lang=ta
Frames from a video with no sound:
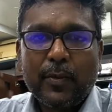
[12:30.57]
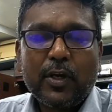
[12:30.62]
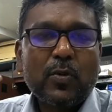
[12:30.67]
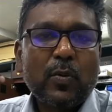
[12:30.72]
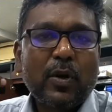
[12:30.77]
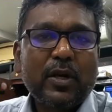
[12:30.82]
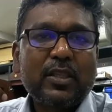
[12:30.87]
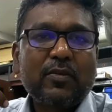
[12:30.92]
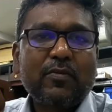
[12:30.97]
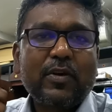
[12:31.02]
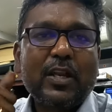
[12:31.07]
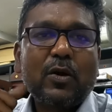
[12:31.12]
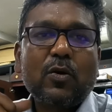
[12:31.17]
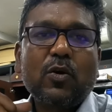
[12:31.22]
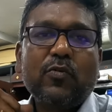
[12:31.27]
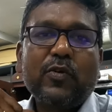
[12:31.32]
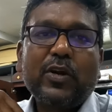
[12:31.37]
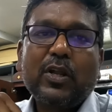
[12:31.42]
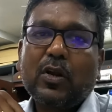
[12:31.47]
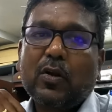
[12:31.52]
மீண்டும் அடுத்து
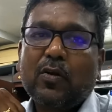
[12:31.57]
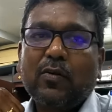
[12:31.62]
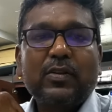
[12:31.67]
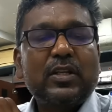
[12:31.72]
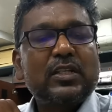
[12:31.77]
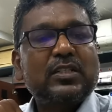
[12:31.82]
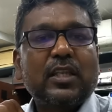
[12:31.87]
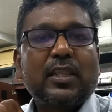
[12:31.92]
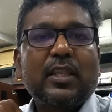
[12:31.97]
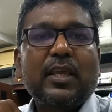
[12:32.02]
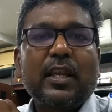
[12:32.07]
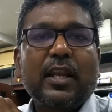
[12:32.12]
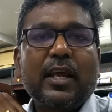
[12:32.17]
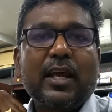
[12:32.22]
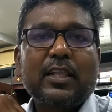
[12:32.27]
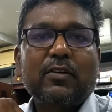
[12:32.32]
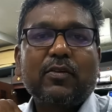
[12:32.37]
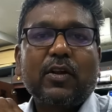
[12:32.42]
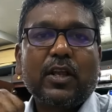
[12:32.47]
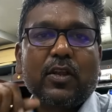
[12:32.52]
வேறு ஒரு வீடியோ உங்களை வந்து நான்
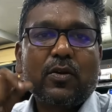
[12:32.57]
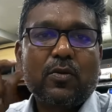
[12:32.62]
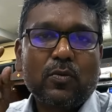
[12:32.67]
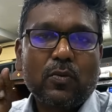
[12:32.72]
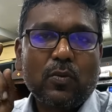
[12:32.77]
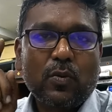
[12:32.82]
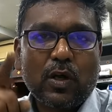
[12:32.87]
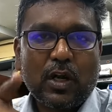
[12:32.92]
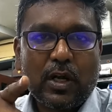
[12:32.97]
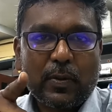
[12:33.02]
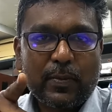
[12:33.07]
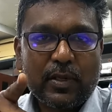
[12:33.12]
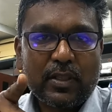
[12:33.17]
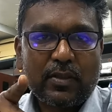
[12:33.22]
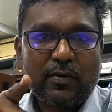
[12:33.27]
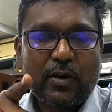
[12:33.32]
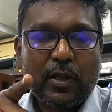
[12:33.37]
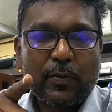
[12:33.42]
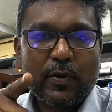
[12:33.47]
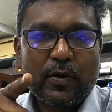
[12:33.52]
சந்திக்கிறேன் அது வரைக்கும்
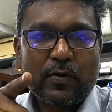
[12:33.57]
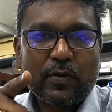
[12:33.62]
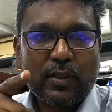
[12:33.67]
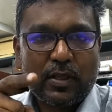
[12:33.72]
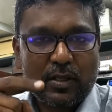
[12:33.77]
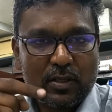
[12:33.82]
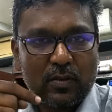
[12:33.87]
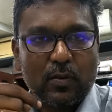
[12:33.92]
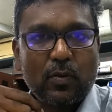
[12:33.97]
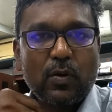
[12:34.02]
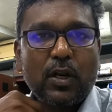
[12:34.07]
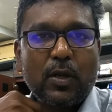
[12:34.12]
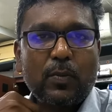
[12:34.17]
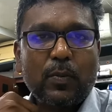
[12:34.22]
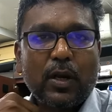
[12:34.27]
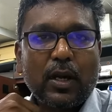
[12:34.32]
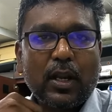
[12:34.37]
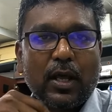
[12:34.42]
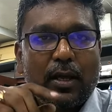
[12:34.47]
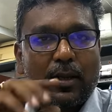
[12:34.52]
உங்களிடமிருந்து விடைபெறுவது
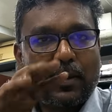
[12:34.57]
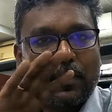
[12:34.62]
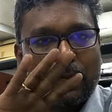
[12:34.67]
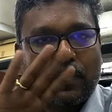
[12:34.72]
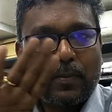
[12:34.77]
உங்கள் பிர்லா